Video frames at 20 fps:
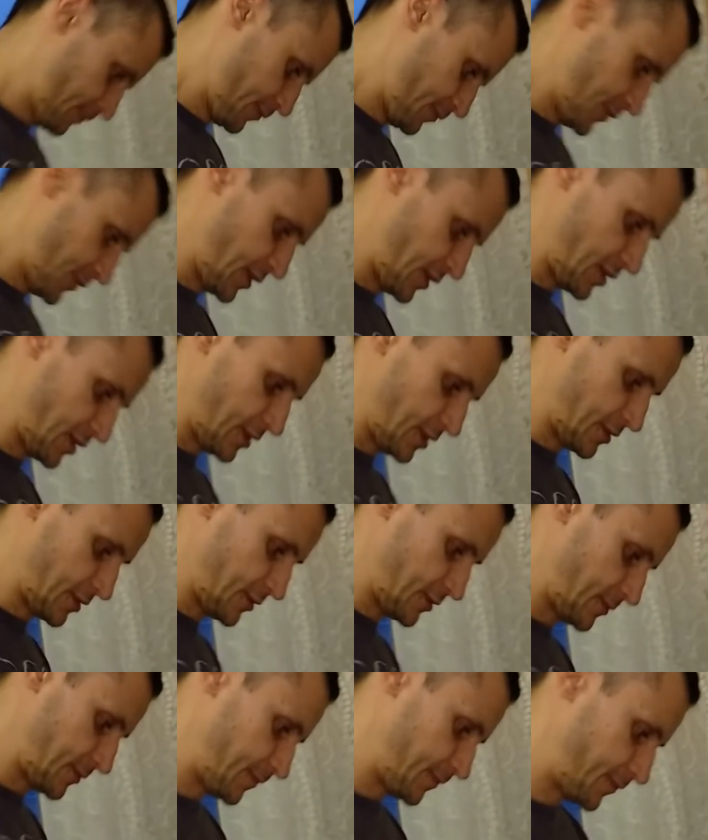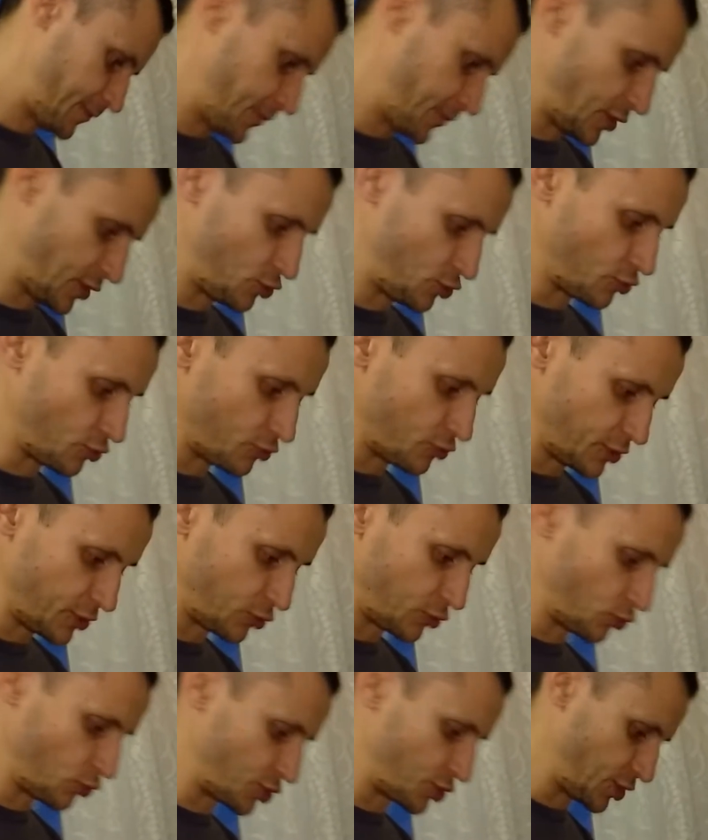И Чугунная у нас сковородка чугун
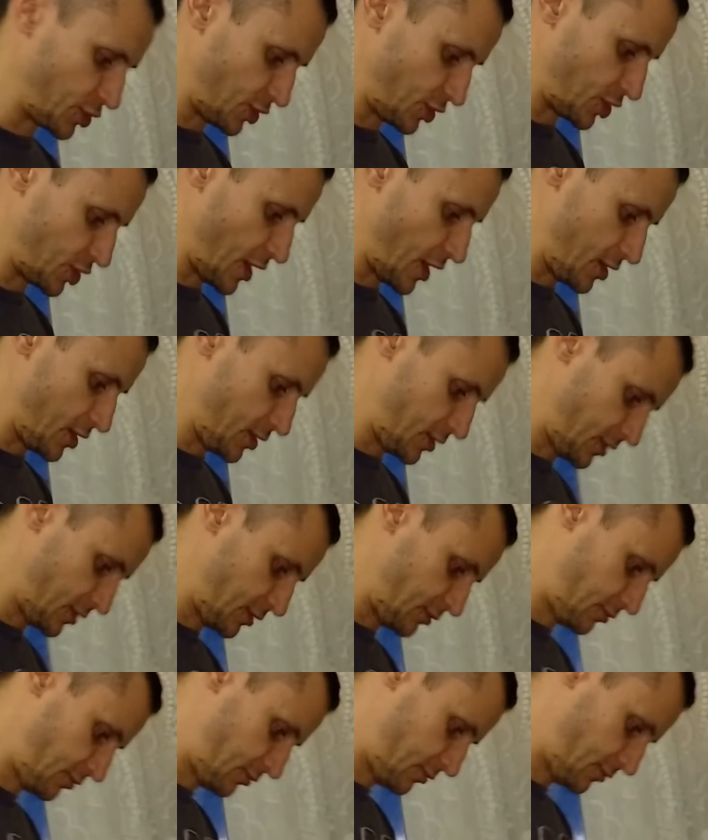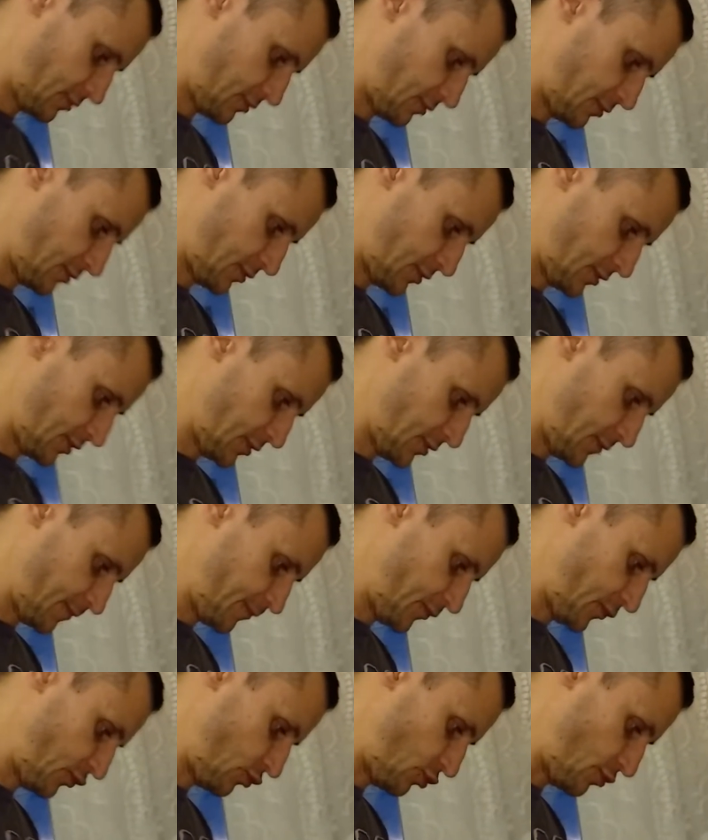большая, тоже не, тоже не жарится
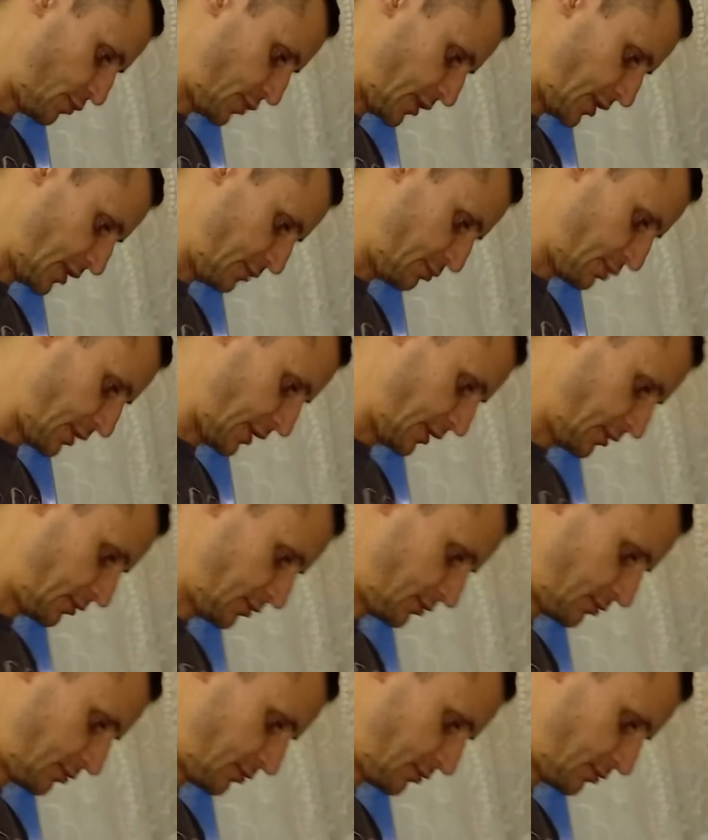картошка. А